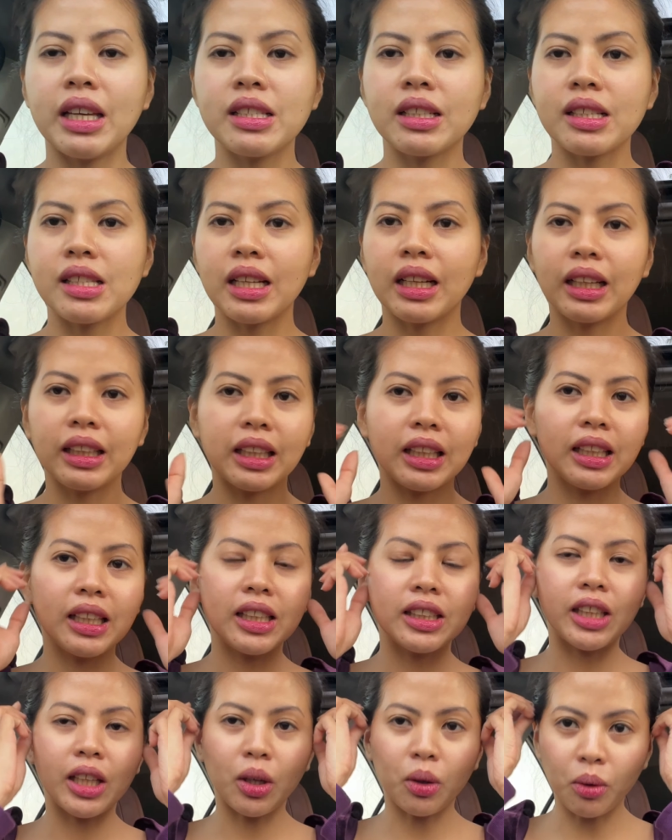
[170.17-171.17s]
kasi
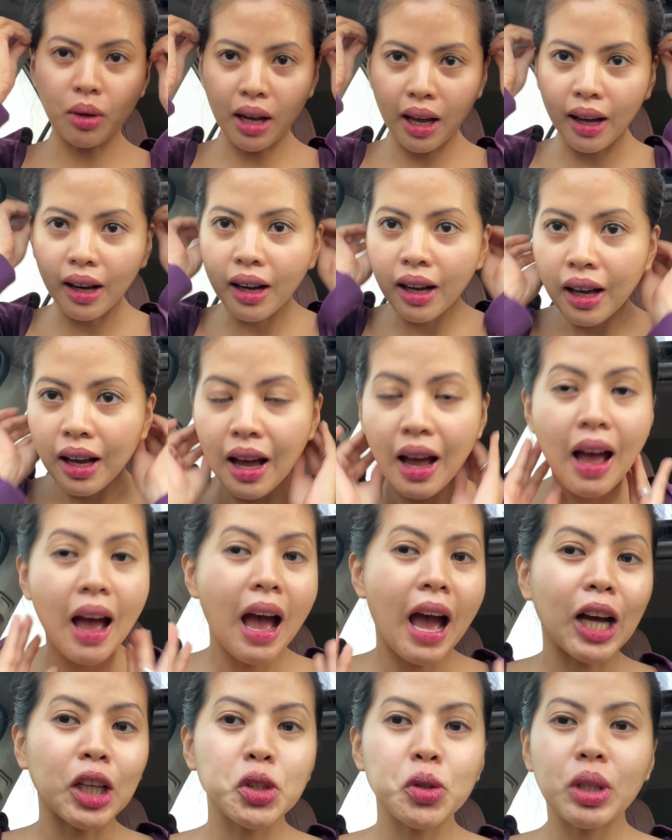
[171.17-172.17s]
kagigising ko lang.
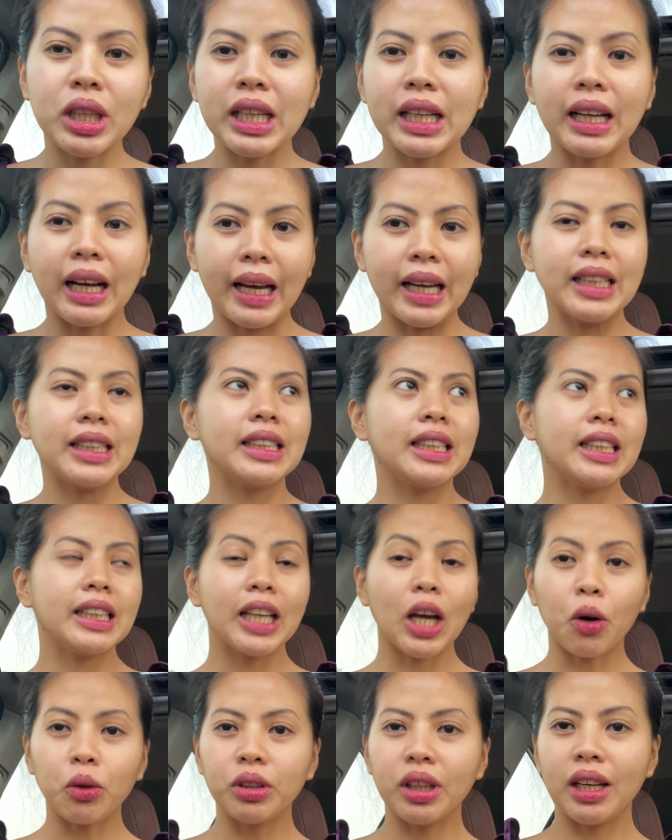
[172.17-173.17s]
Actually, guys, hindi
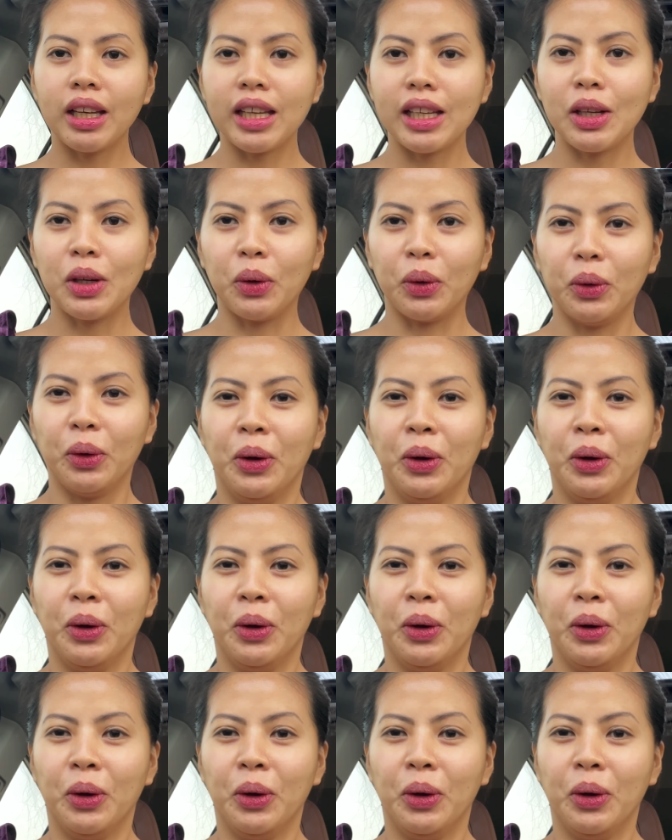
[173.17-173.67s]
ako naligo.